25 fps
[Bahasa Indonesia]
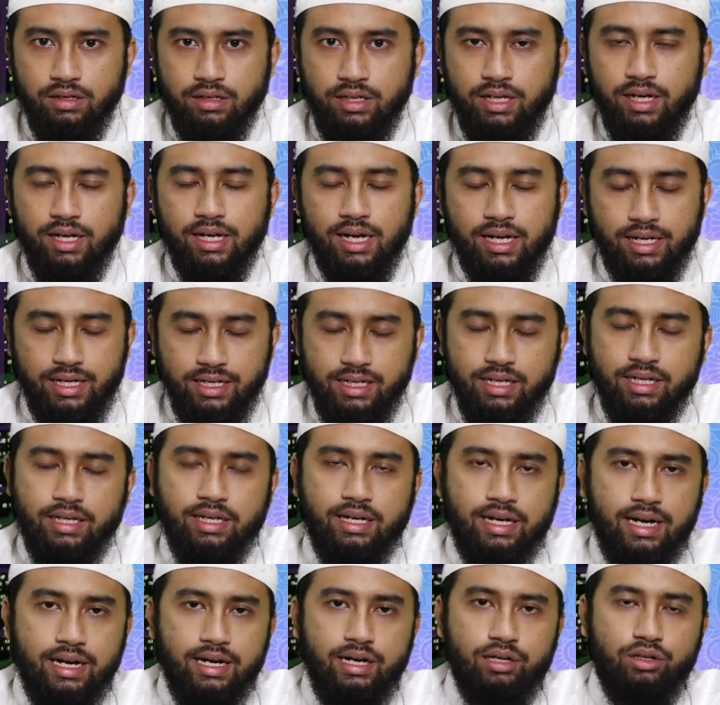Ya, kakinya
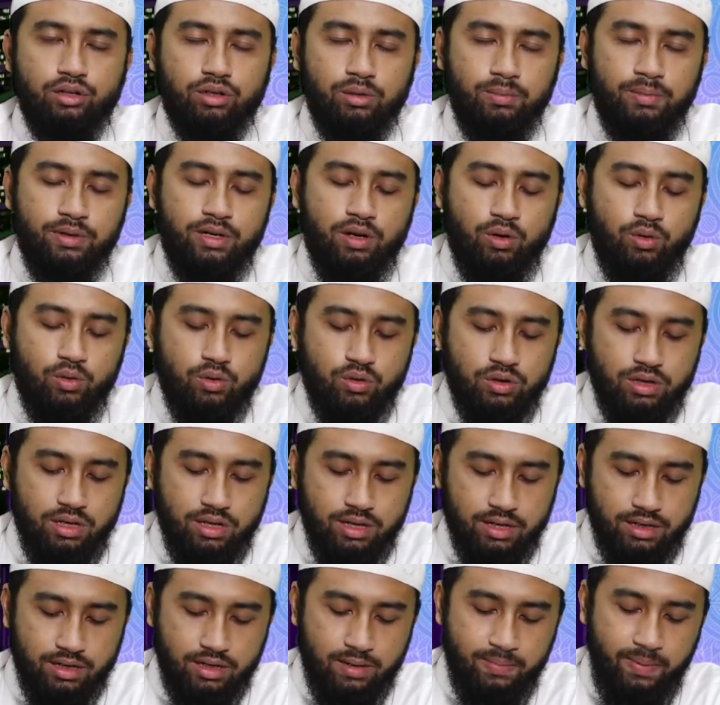yang kanan terlebih dahulu
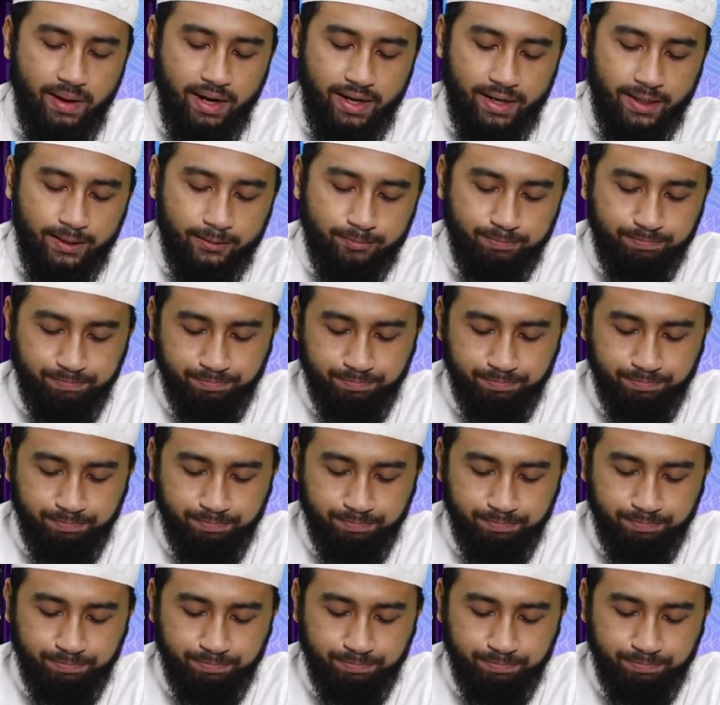dipakai.